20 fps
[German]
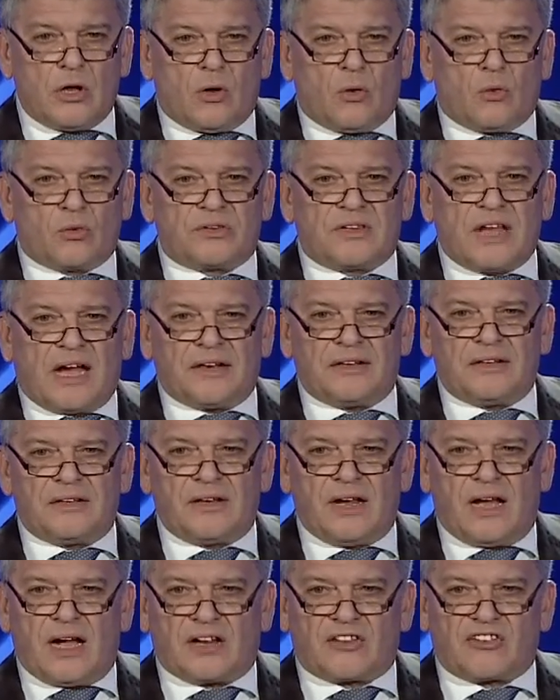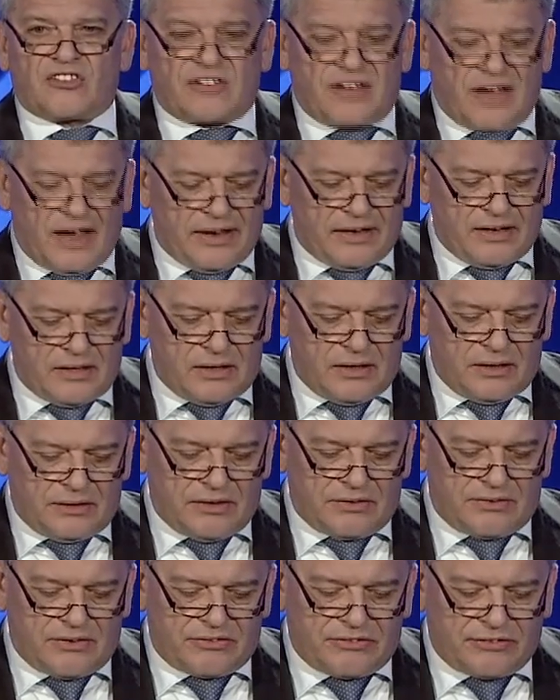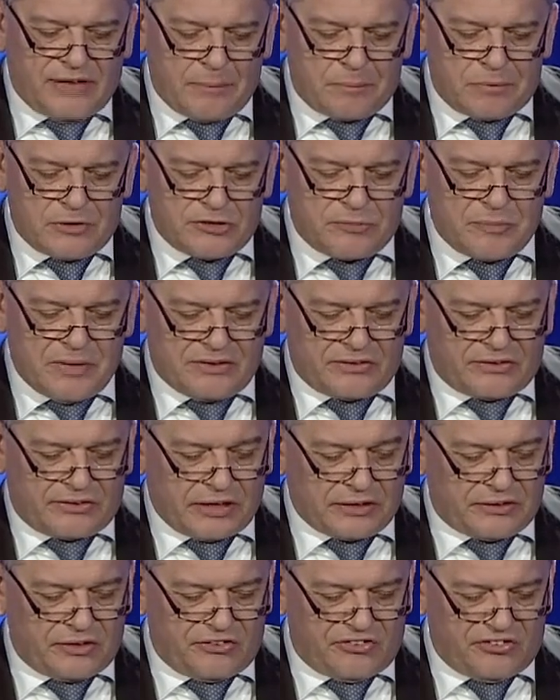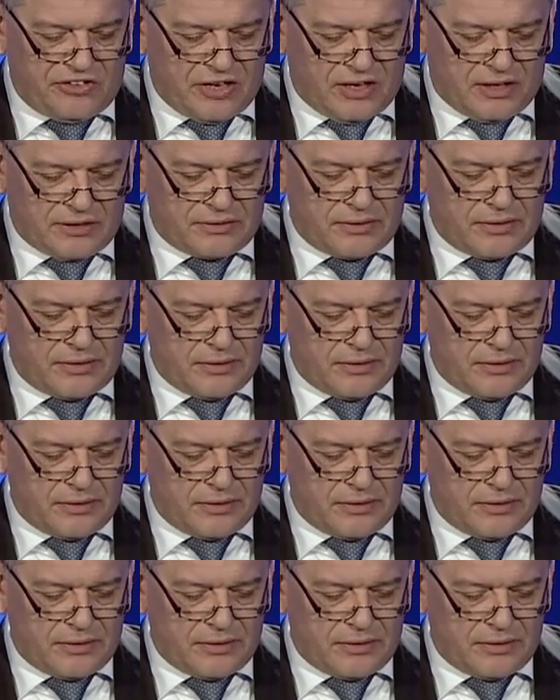und dann als Teil des Establishments kritisiert.